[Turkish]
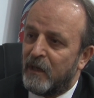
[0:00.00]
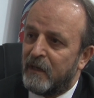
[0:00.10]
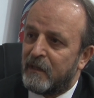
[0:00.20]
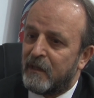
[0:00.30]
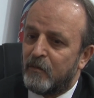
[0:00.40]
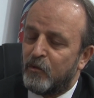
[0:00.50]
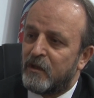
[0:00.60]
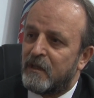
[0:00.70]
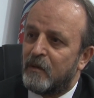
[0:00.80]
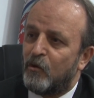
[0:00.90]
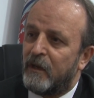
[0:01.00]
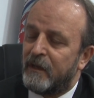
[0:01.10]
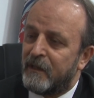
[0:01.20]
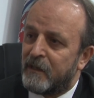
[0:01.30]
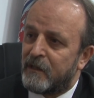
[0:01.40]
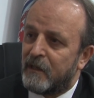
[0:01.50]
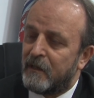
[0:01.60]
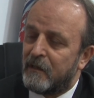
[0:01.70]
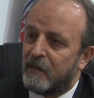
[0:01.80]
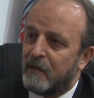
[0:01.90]
birlikte bu işler böyle giderse
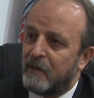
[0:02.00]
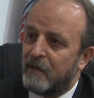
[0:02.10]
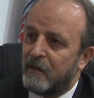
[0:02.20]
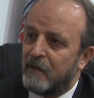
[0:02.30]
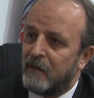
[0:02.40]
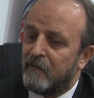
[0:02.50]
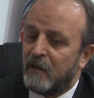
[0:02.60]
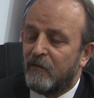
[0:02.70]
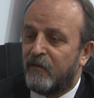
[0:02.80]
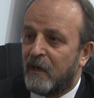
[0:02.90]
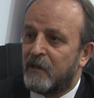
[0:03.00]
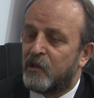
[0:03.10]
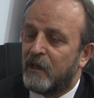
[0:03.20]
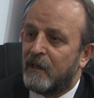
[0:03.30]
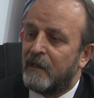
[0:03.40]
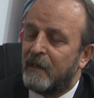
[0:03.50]
veya farklı şekilde